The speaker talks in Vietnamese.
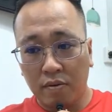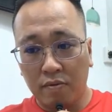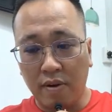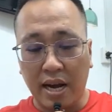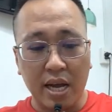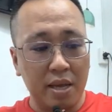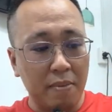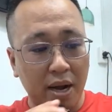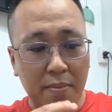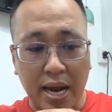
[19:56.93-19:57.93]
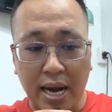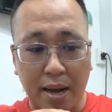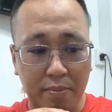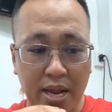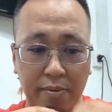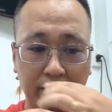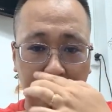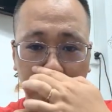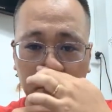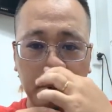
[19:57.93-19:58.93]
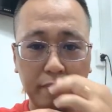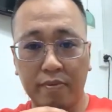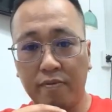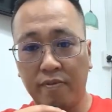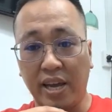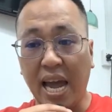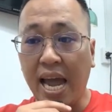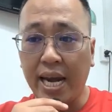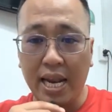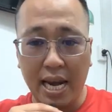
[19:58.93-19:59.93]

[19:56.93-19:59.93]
và khi mà các bạn làm ở đây như vậy việc ai nấy